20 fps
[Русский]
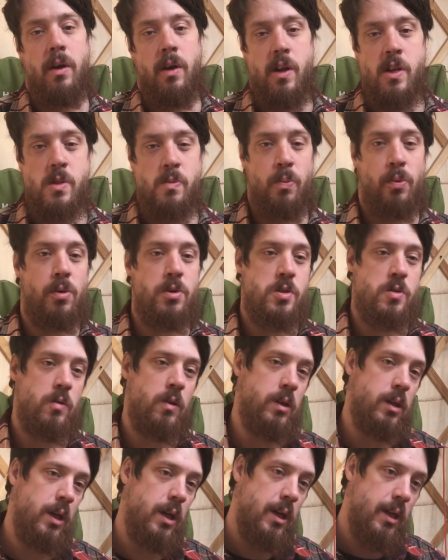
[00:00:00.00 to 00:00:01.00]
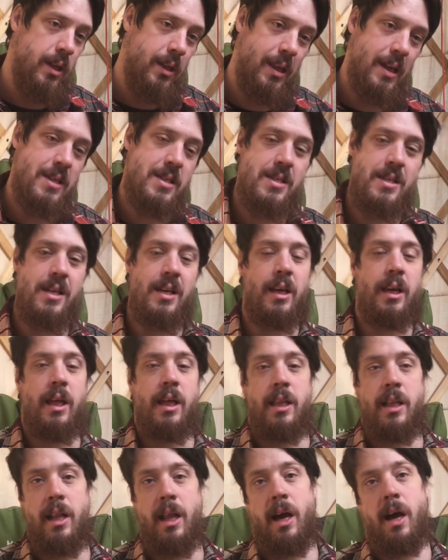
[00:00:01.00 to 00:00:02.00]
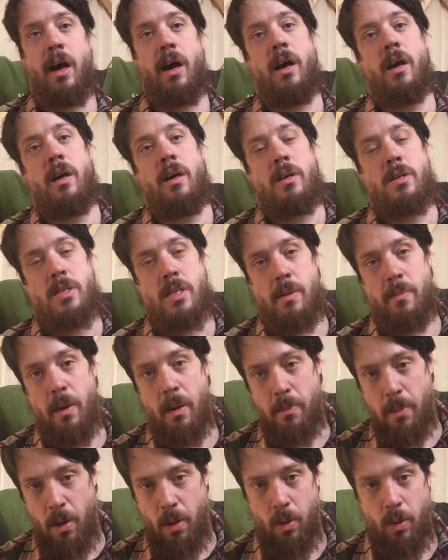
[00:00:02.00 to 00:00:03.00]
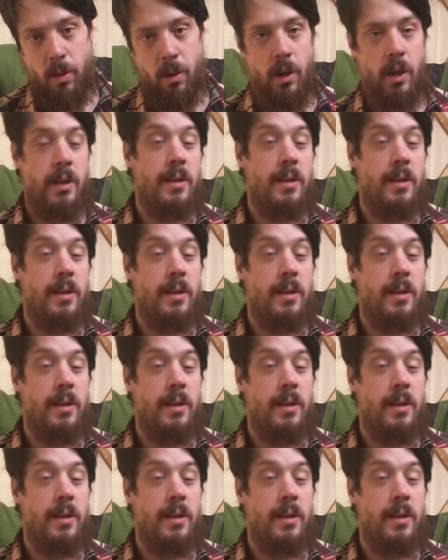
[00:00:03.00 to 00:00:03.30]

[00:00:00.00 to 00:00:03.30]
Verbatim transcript: использовать насилие для самообороны.